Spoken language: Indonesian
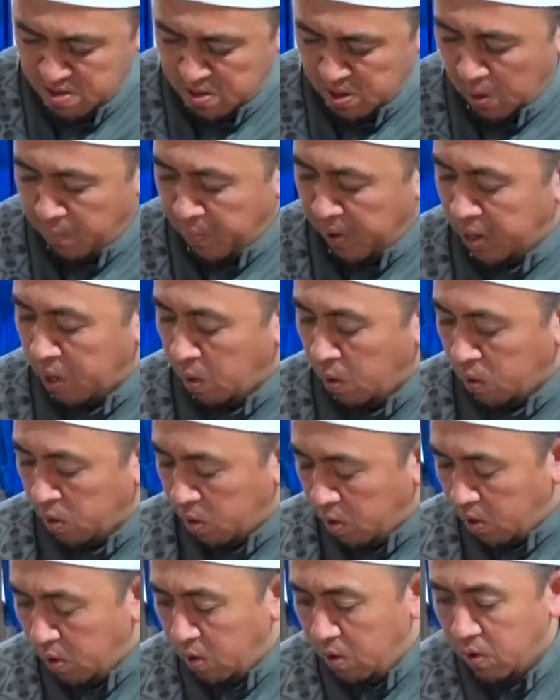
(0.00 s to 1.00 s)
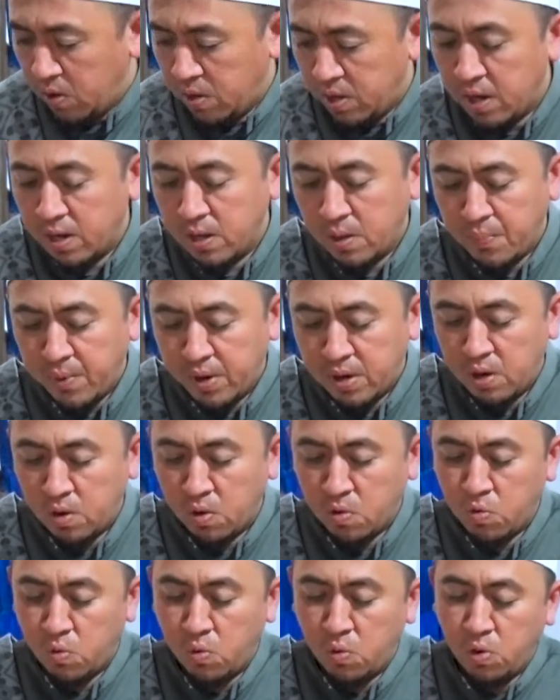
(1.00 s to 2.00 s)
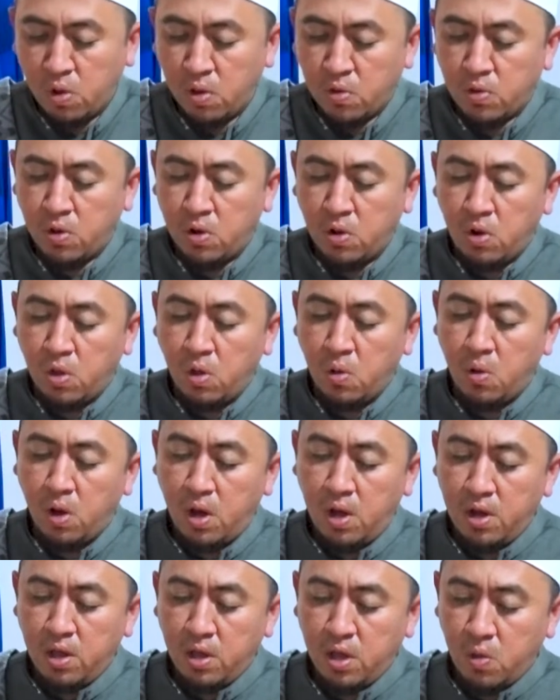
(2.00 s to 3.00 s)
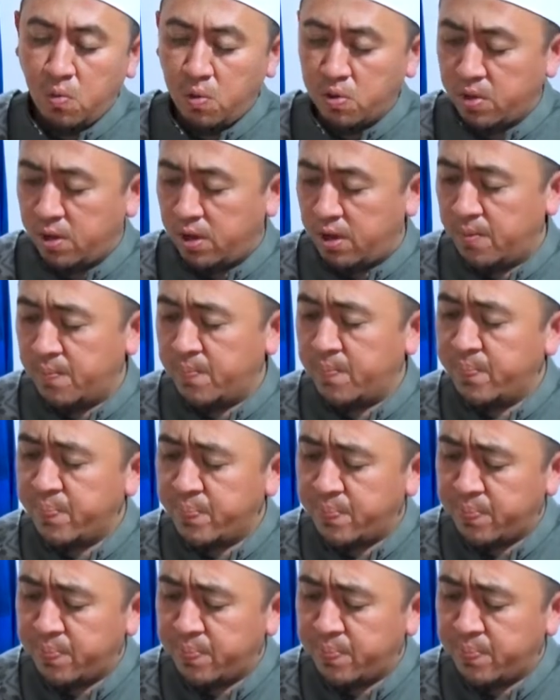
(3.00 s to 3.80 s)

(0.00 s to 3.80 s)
kepada Allah dan kepada Rasulullah sallallahu alaihi wasallam.